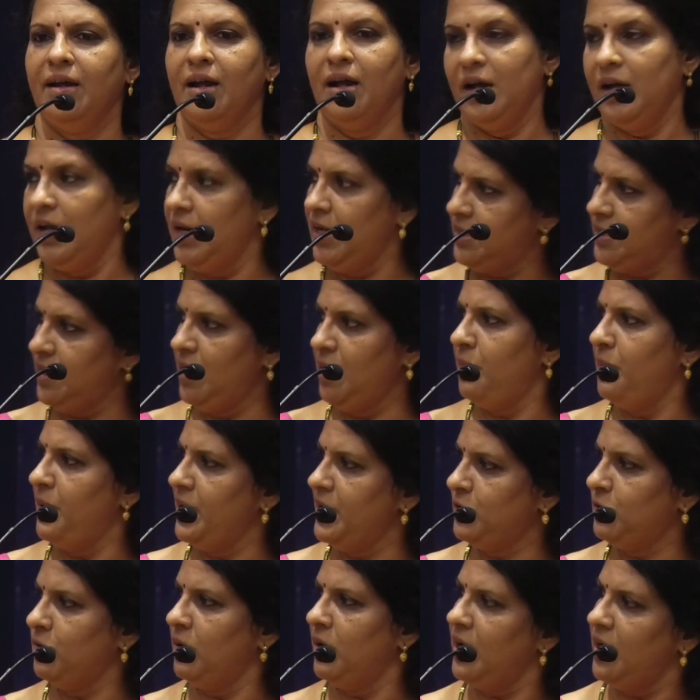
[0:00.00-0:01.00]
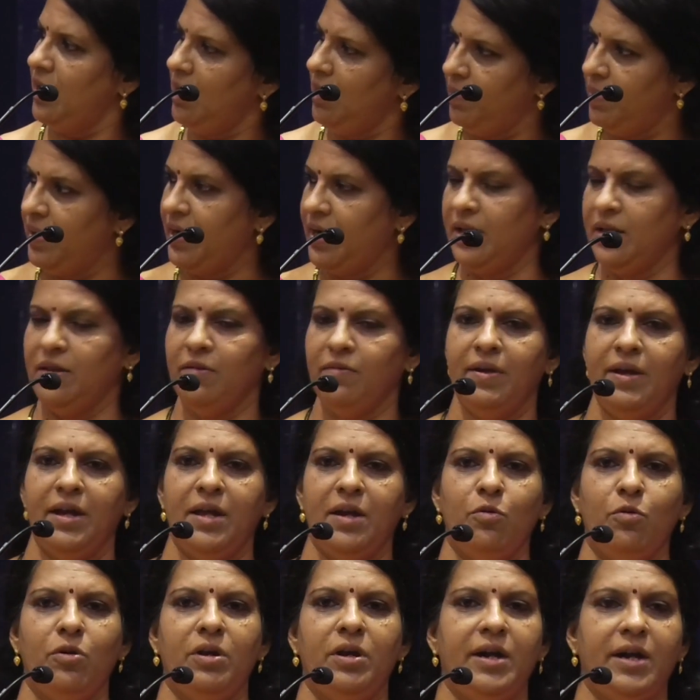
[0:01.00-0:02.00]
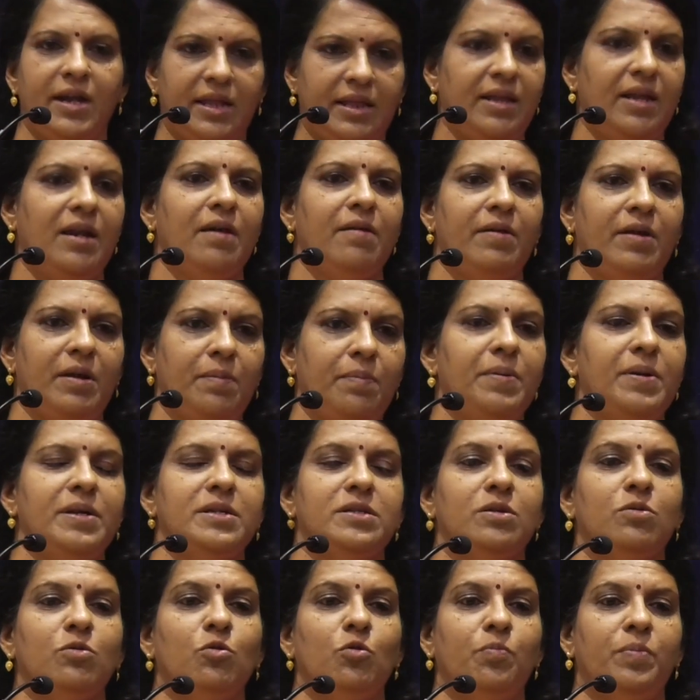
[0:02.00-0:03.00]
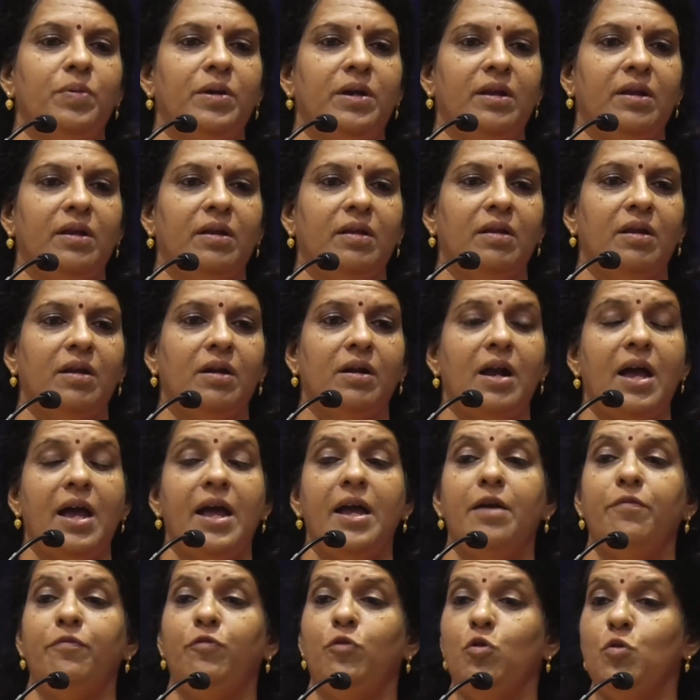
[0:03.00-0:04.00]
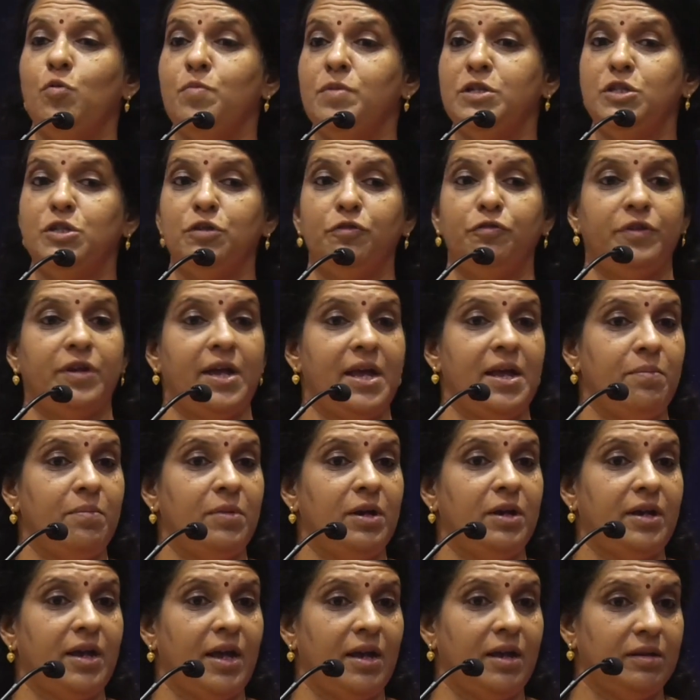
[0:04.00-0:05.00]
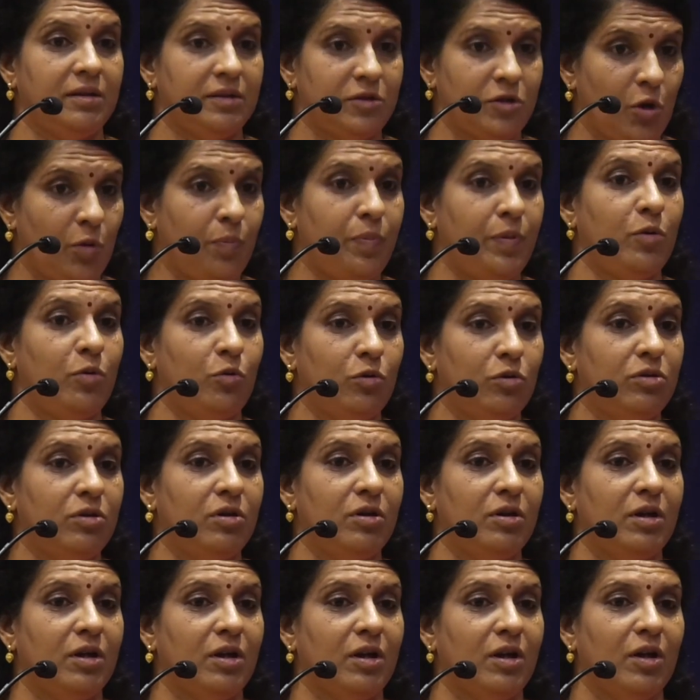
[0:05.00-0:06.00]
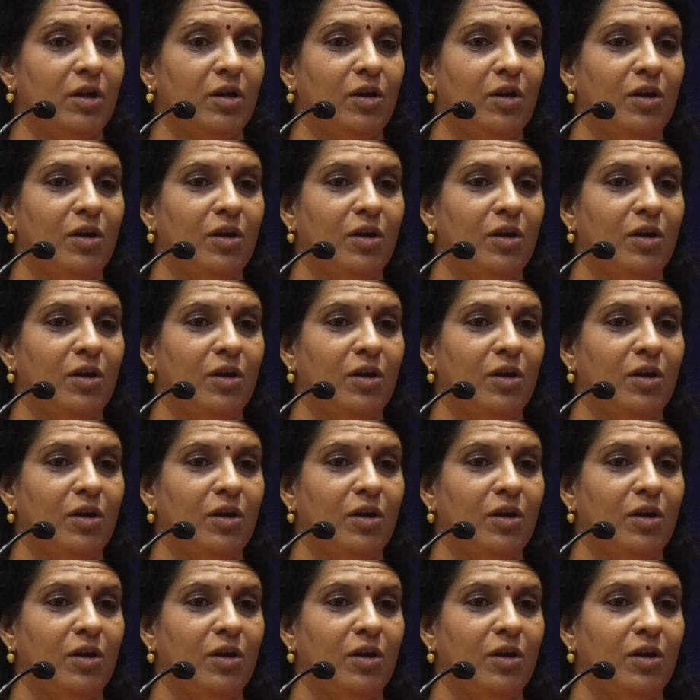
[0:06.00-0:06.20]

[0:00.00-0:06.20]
காலேஜ்லேயும் பேசுவார் பட் இது வேறு ஒரு இடத்தில் அவரை பேச கூப்பிட்டு இருக்கிறார் ஐ ஹாவ் டூ மச் ஆஃப் டைம்னு ட டாபிக் கொடுத்துருக்கார்